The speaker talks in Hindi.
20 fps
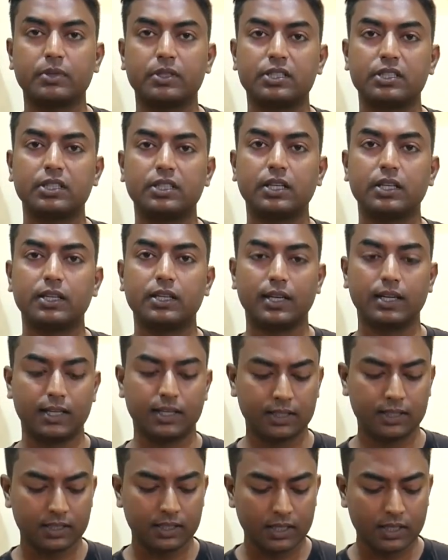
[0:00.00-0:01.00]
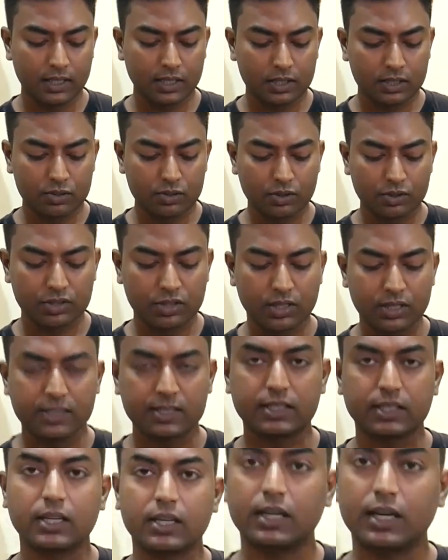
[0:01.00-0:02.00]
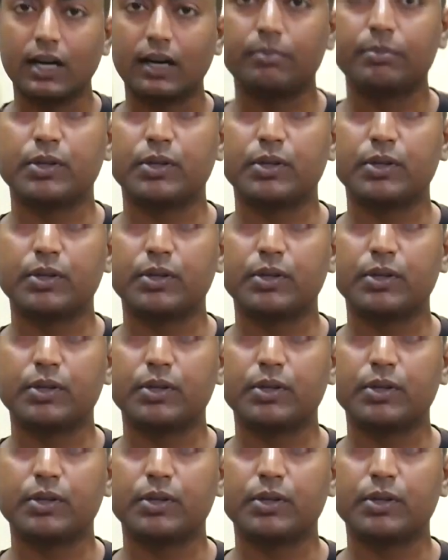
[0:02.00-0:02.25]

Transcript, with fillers: मटीरियल का है सो ये जल्दी से ख़राब